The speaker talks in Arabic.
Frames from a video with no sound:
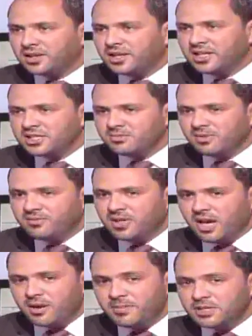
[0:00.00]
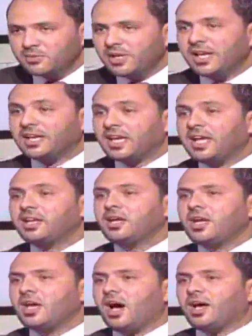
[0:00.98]
اللازمة فيها بس ولكن
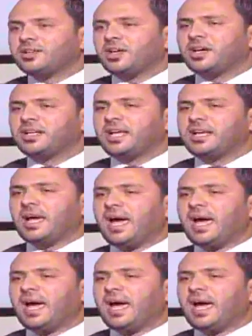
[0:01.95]
أعتقد أن